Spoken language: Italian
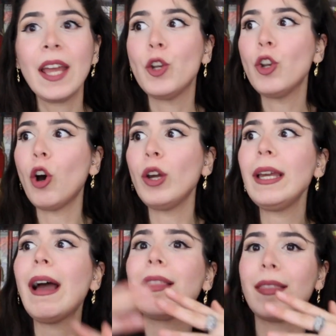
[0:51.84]
noi
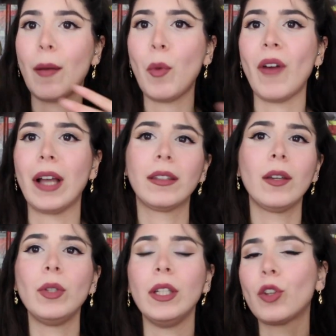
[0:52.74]
andiamo avanti,
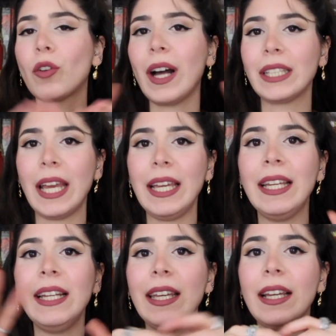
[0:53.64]
quindi trovate
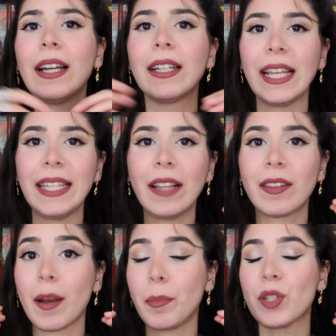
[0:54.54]
i link degli
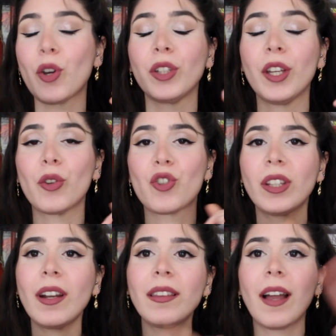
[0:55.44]
altri episodi che ho già
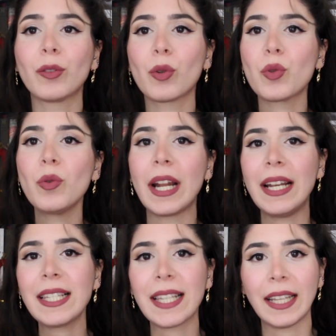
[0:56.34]
trattato su
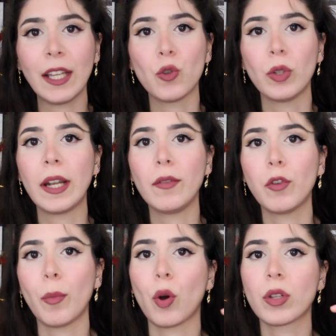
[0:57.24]
Nelle schede giù
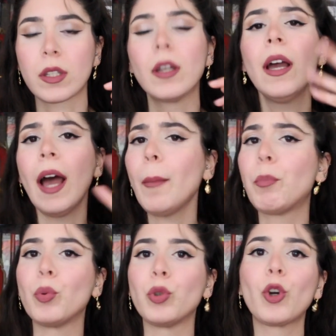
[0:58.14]
nell'info box,
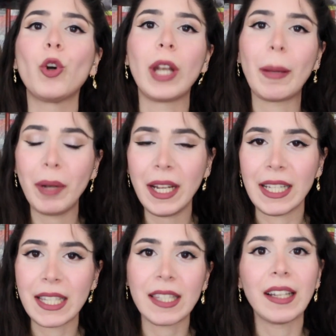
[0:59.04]
appunto con la playlist